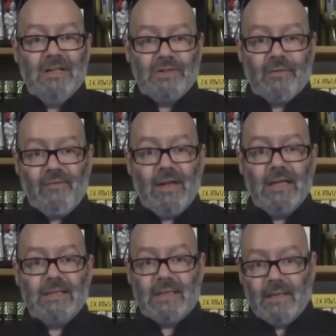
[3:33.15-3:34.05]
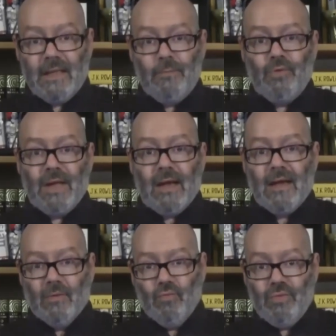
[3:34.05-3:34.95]
les survivalistes
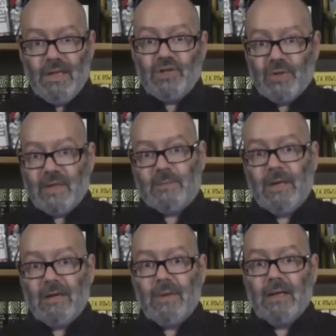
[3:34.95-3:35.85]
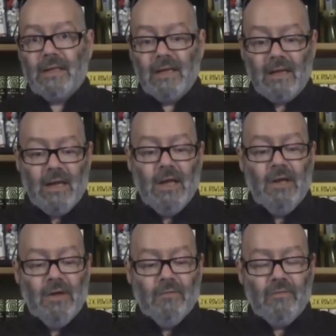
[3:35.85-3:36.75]
débutants ou déjà expérimentés
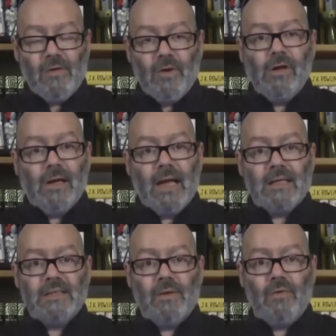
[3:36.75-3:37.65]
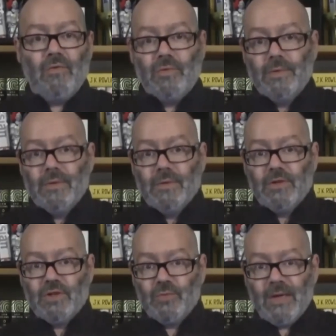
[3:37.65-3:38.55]
vont avoir l'occasion
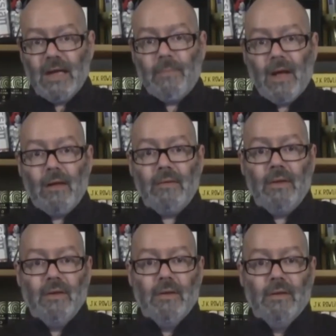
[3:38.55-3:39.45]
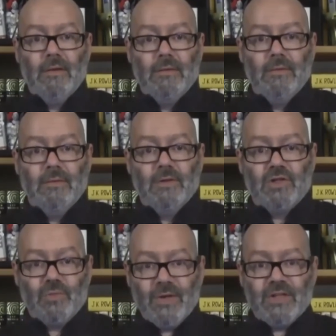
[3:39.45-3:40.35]
soit d'apprendre,
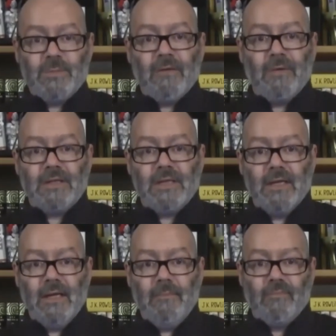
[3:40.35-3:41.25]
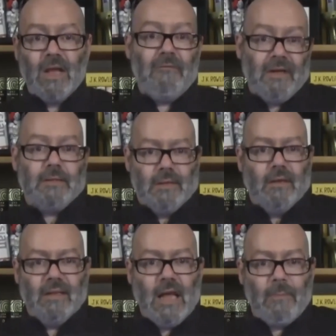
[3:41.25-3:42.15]
soit de se perfectionner. En fait,
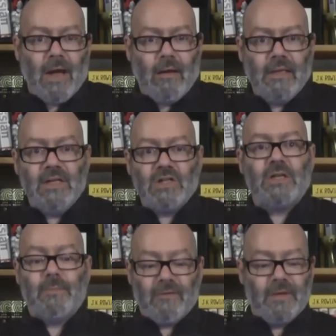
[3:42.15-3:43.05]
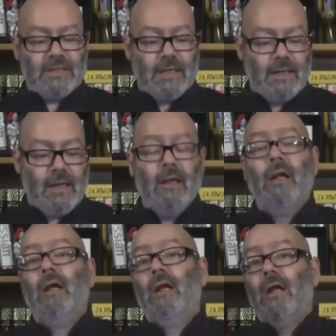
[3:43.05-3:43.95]
d'apprendre et de se perfectionner
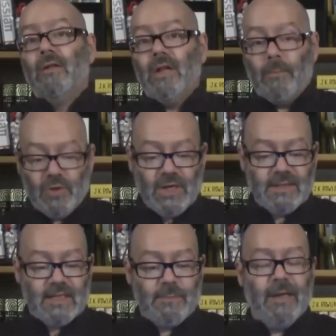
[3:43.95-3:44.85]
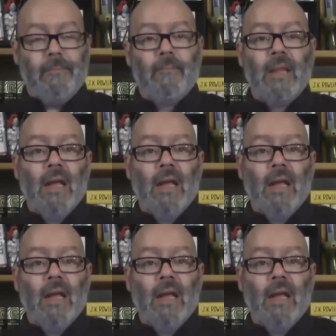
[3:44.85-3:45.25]
dans plusieurs aspects.